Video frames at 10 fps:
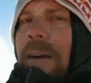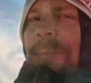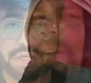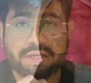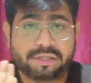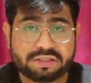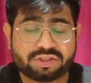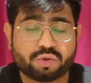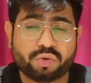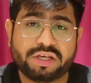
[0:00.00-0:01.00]
होगी
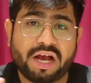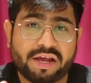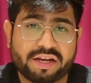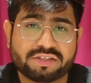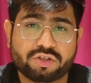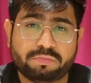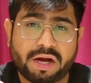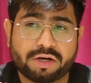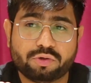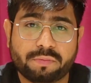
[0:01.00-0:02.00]
जैसे सोनी का आर एक्स जीरो
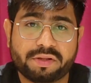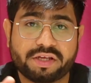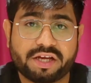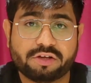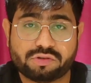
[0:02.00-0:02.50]
मार्क टू आपने देखा है